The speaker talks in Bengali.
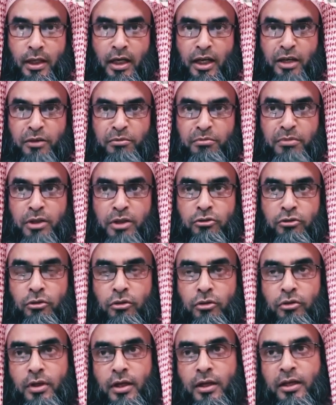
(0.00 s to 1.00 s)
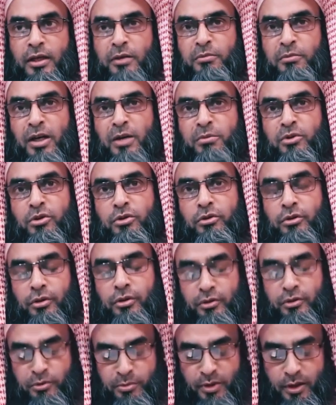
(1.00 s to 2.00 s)
আইম্মাতুল হুদা এমাম দুই
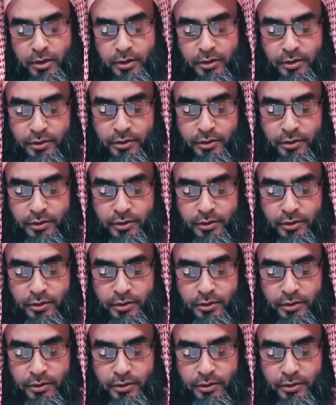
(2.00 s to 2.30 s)
রকমের